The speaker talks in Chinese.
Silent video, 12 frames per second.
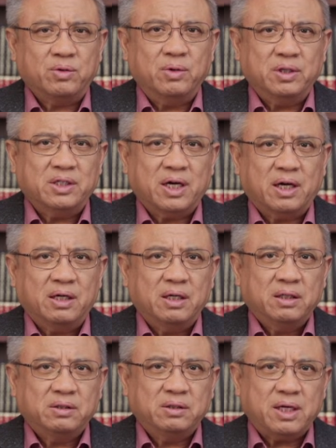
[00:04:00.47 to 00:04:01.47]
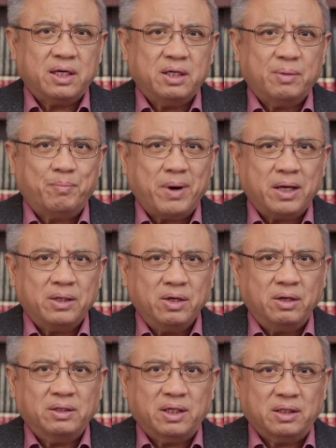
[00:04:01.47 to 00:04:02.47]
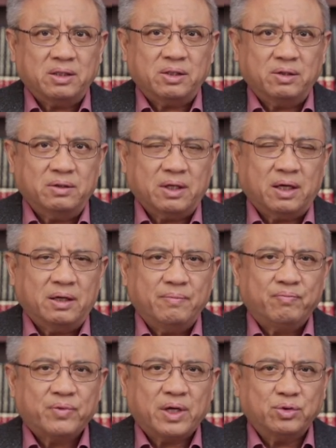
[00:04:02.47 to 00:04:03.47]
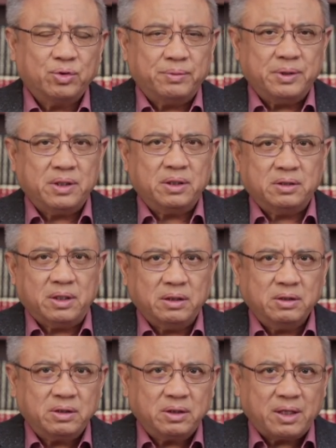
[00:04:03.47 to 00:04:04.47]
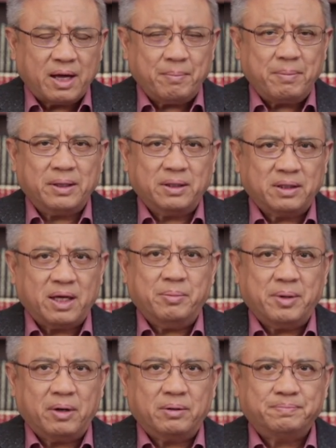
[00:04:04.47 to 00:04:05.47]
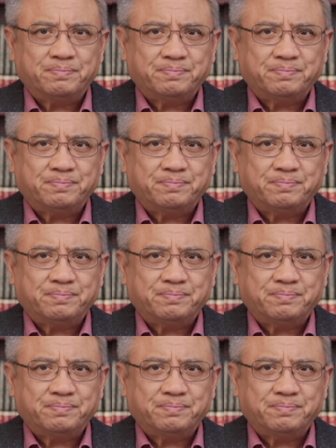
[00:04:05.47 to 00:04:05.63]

过一下，就在1812年的时候呢，他作为一个人质谈判的代表，